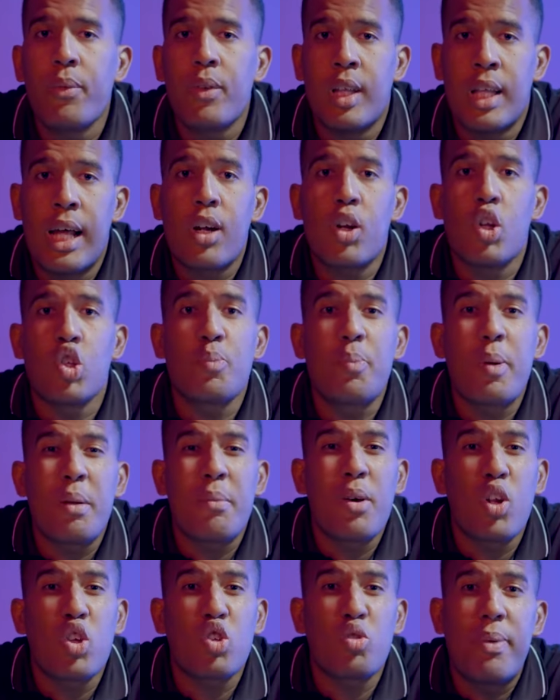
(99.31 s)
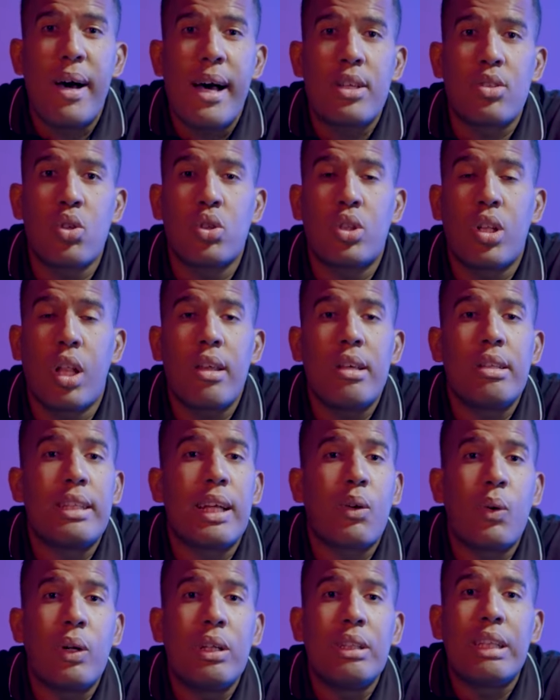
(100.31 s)
de dar los primeros pasos, te
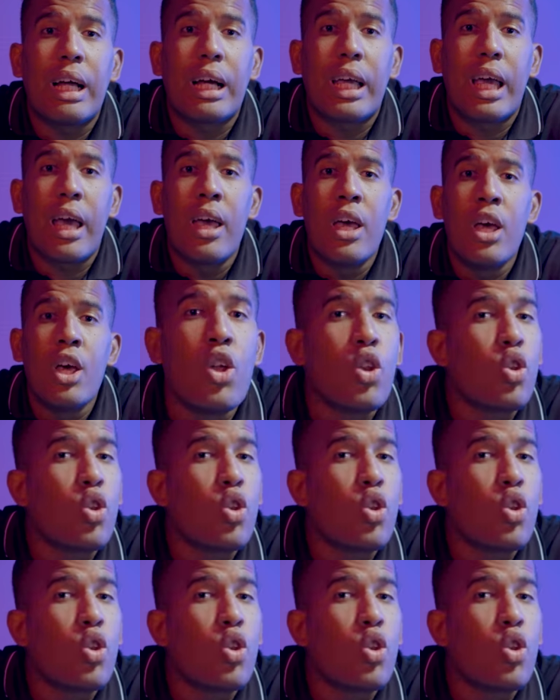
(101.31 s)
diste cuenta que